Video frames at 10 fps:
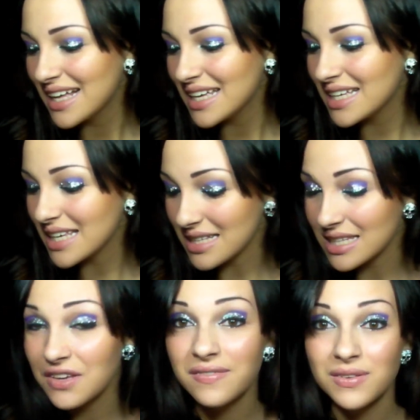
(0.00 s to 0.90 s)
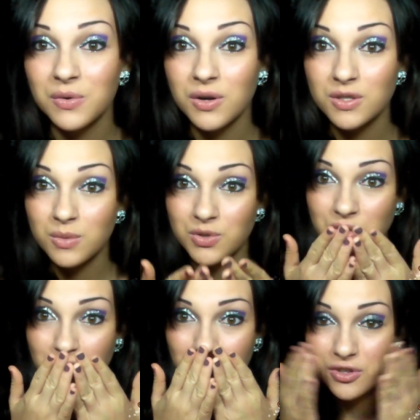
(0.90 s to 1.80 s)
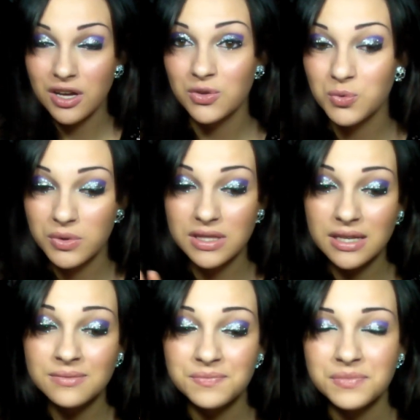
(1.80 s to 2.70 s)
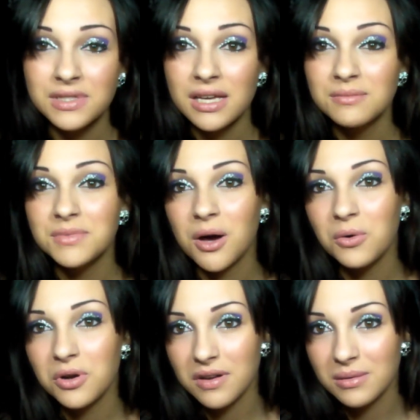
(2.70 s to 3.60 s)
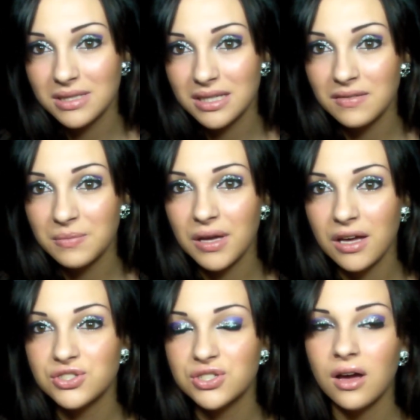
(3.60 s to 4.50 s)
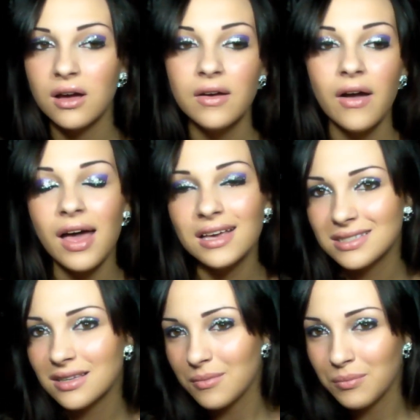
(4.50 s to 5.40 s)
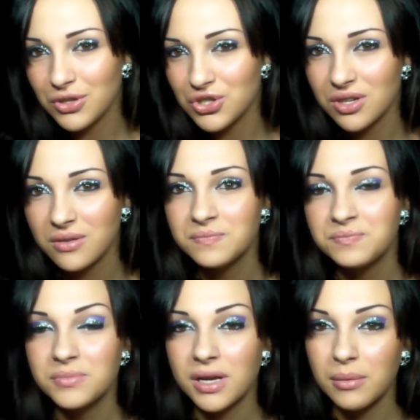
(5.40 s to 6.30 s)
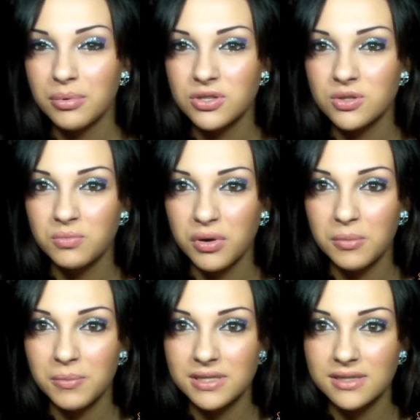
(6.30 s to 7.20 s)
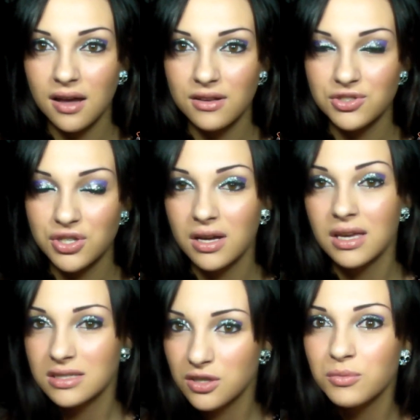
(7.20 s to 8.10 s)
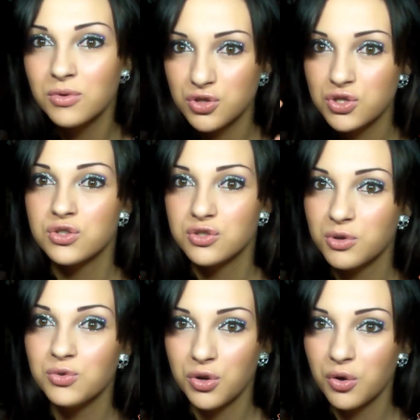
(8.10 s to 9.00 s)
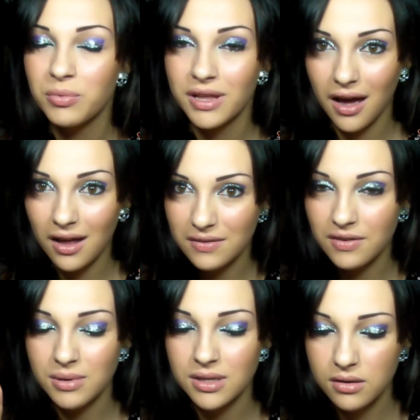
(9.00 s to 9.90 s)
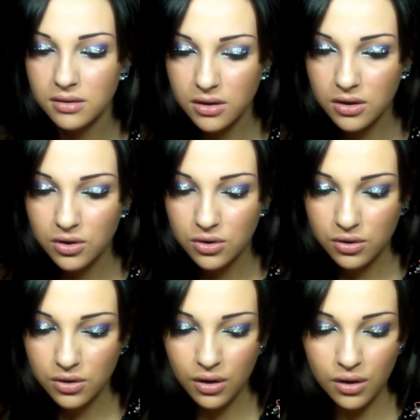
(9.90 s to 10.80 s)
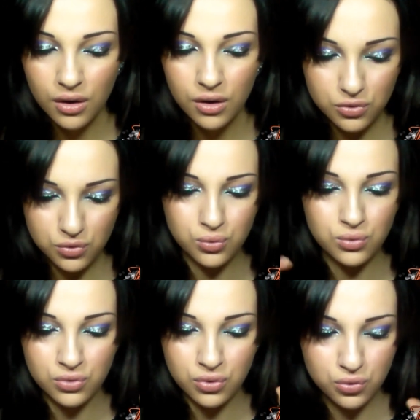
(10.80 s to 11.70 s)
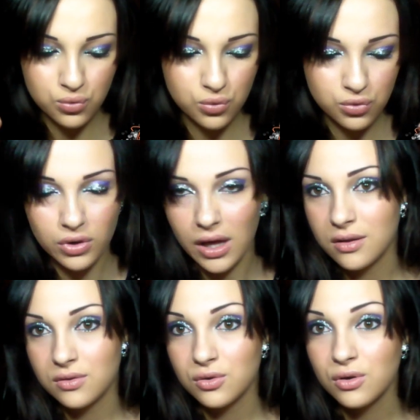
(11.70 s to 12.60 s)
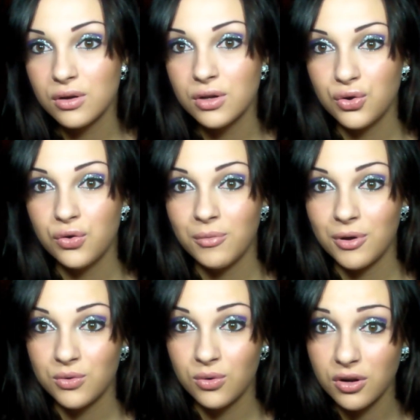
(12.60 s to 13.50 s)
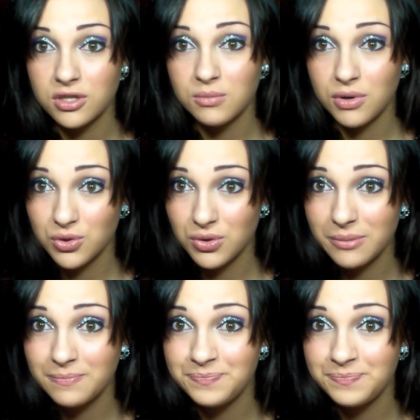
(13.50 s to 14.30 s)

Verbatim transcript: e niente, io vi mando un grosso bacione a tutte, mi auguro veramente che vi piaccia, è semplice, perché poi ci sono pochi passaggi, anche siccome non ci sono sfumature complicate, veramente tutto tutto netto io vi mando un grosso bacione